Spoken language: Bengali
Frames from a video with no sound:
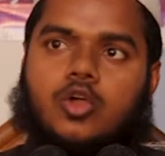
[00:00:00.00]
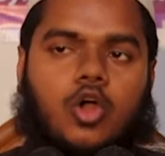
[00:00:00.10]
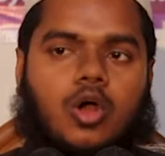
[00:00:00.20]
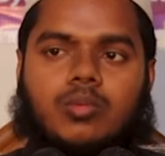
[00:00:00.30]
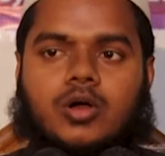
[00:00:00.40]

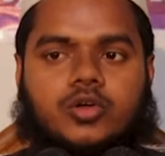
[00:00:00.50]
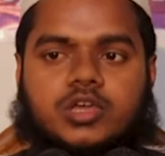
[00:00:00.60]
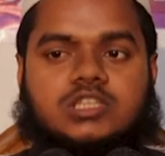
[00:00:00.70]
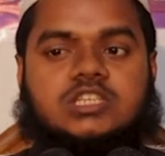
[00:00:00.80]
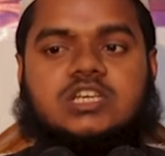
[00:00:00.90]
ক্ষমা
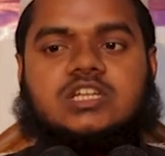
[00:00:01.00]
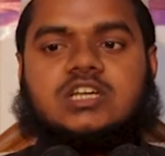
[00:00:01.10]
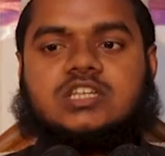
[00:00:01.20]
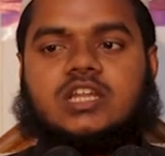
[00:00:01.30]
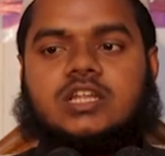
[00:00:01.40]
হয়েছে কি
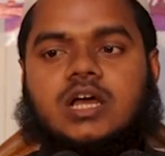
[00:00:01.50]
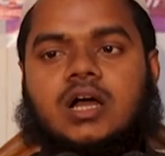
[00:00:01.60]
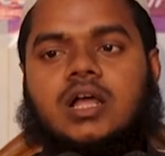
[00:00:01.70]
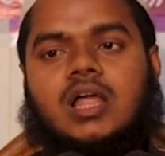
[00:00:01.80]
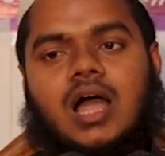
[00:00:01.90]
না জানি না
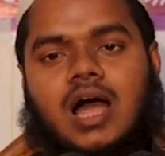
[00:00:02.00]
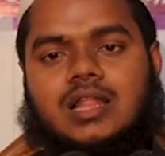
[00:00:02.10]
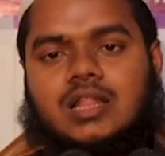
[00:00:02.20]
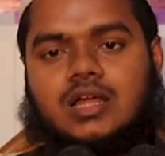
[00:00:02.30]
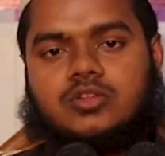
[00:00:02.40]

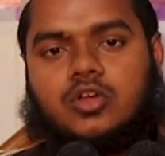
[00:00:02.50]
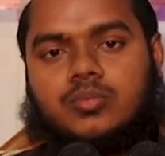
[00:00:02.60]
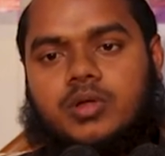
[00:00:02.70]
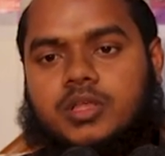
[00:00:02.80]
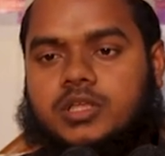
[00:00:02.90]
আল্লাহর
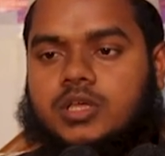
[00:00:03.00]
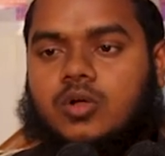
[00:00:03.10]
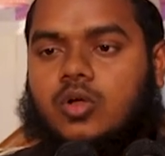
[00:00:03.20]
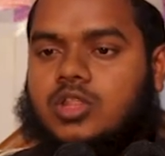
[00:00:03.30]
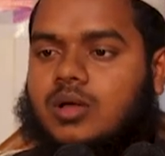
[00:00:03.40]
দরবারে গিয়ে
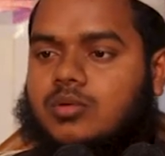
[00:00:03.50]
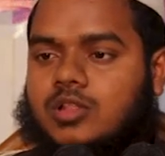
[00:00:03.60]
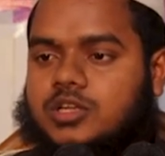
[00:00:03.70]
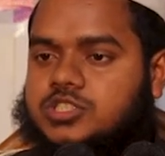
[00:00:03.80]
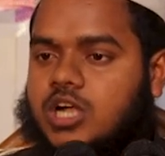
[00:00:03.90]
কথা
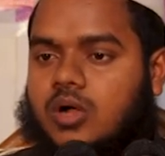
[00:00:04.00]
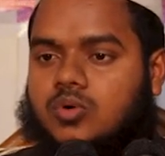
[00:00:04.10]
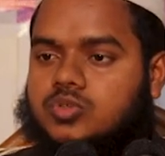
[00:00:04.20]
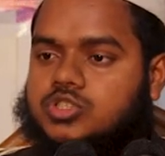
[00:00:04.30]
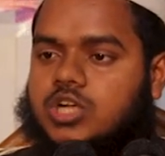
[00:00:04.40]
বলার
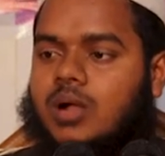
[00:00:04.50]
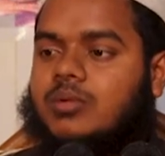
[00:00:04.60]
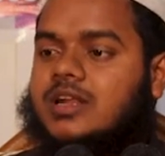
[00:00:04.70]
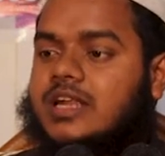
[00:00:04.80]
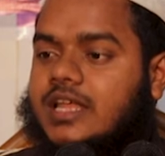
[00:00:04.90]
সাহস
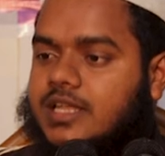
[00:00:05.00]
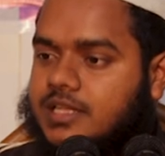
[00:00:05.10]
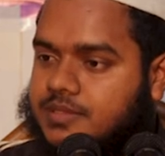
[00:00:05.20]
আমার নেই